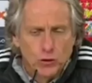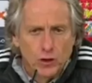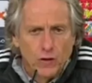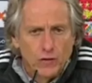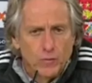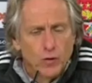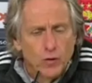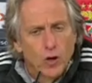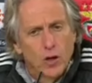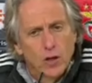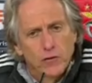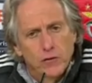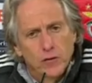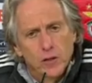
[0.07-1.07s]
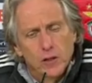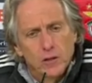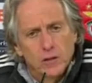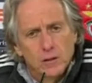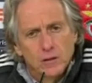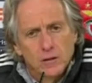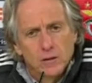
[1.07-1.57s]
não teve melhor,
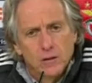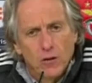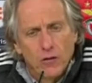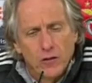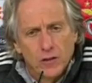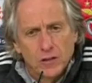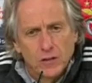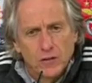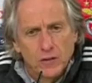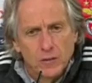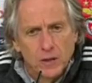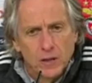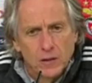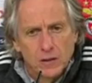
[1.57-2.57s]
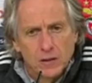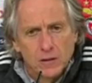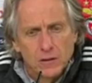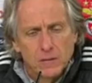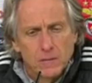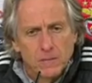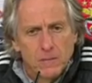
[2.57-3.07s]
foi
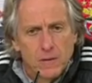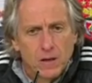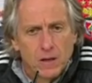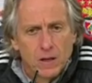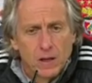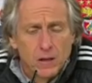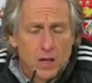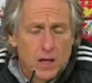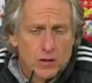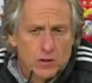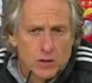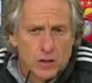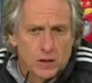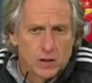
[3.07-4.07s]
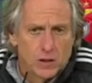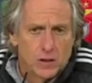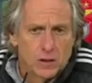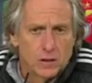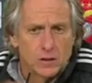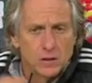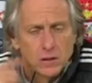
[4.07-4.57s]
ofensivamente. Eh, aliás, eu já
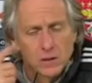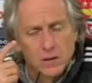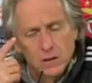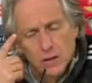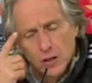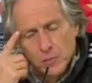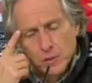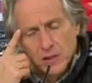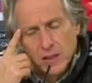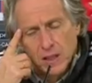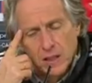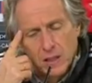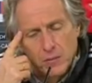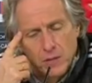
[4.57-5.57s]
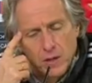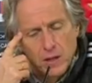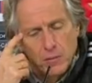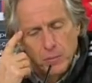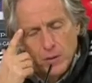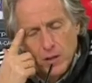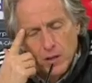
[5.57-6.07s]
tinha expressado a
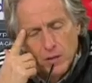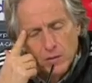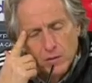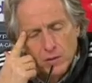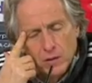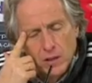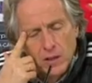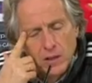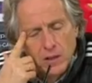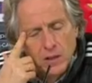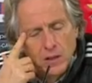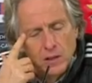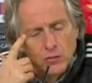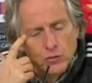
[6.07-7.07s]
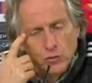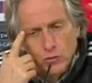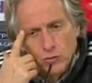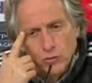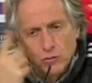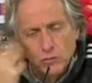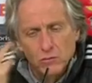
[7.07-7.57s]
minha opinião
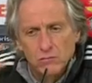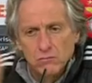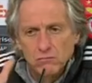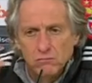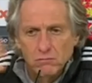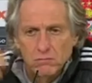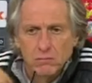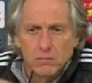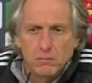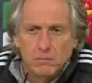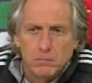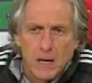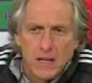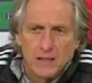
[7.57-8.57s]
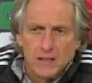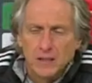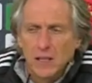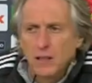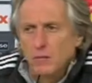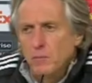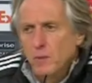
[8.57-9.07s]
que o Nuno,
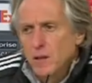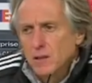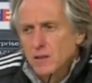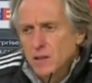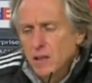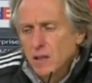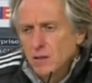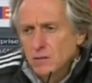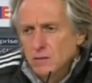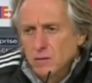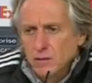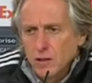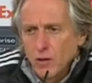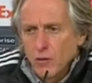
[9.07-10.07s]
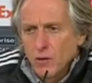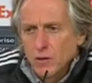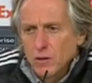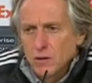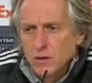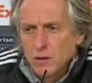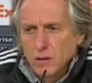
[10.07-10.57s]
mais ano, menos ano, não sei
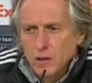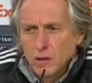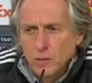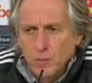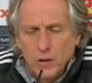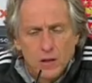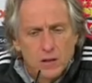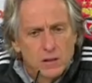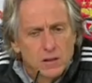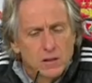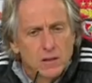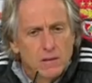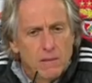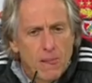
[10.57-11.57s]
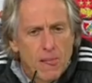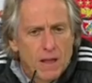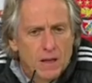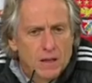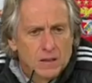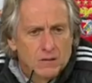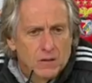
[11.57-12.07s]
quantos anos podem ser,